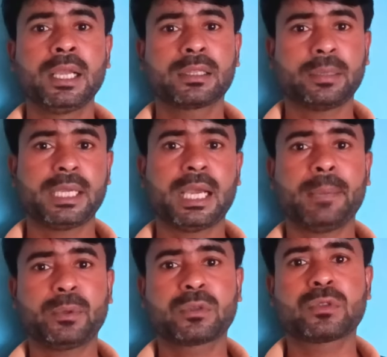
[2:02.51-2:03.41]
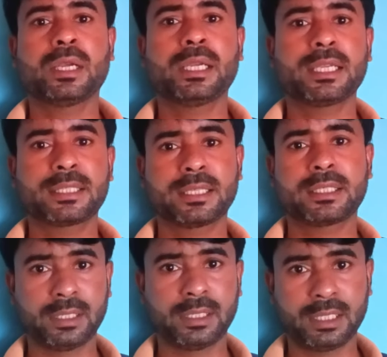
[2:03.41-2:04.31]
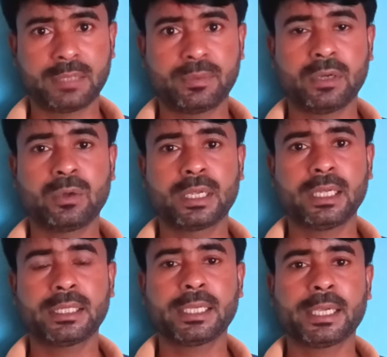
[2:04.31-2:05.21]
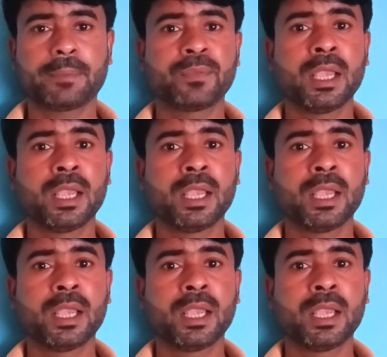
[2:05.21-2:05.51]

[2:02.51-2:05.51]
तभी आप लोग जो है इस चीज़ के लिए एलिजिबल होंगे ठीक है